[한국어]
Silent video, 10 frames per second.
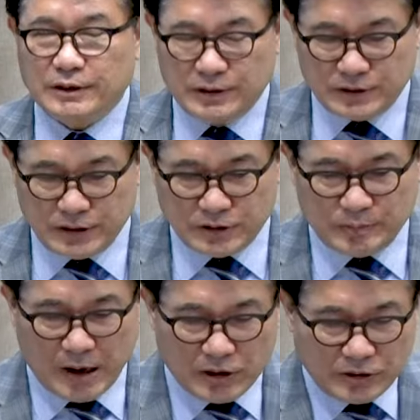그래서
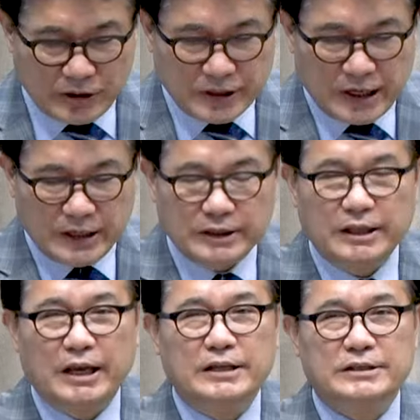박헌영이가
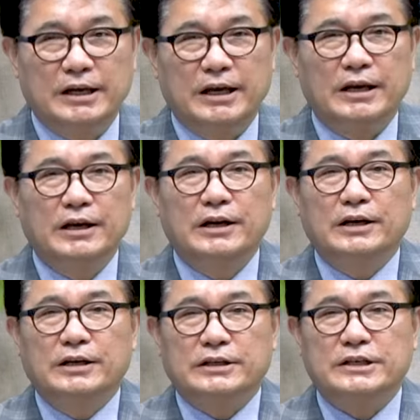이때 이제
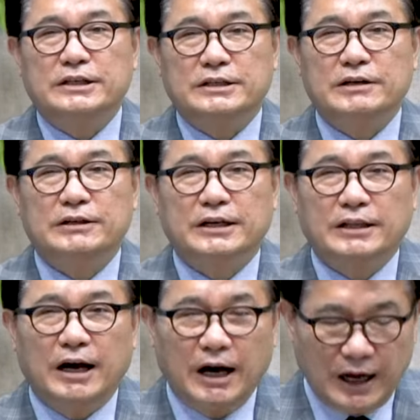기자 생활
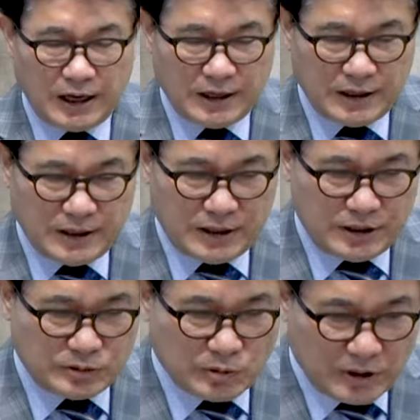하다가
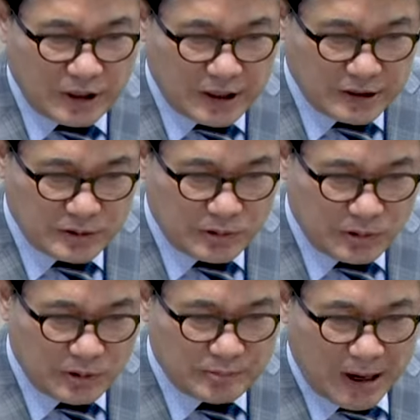
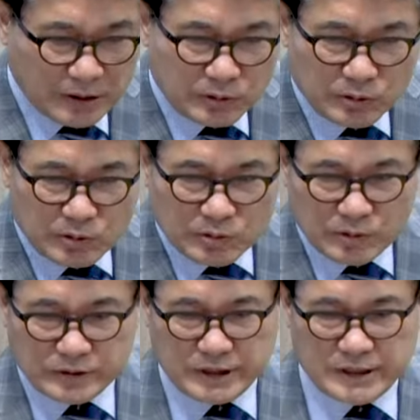쫓겨나가지고
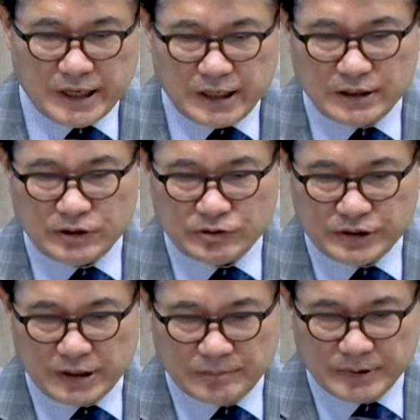막노동으로 이제 생계를
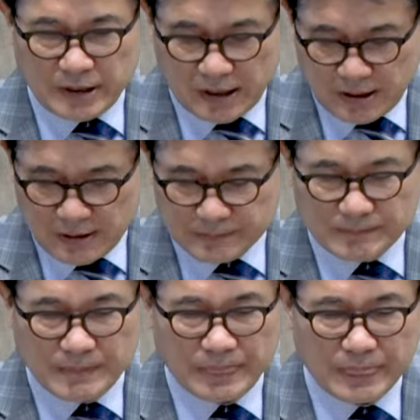유지를 합니다.
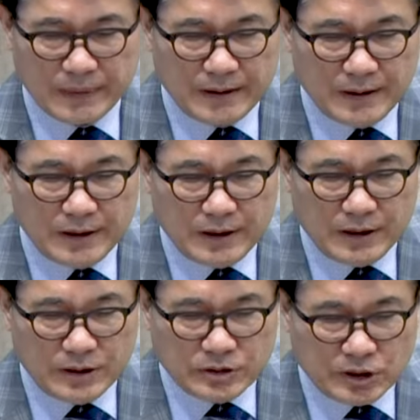
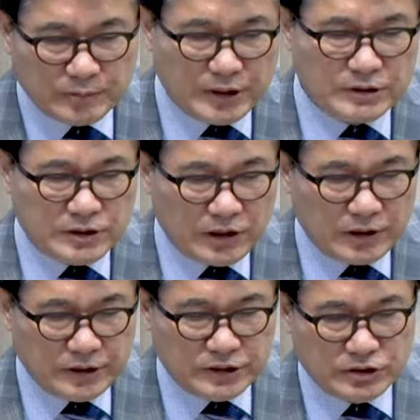
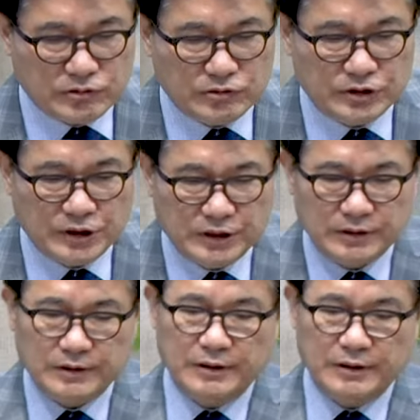그러면서 이 친구는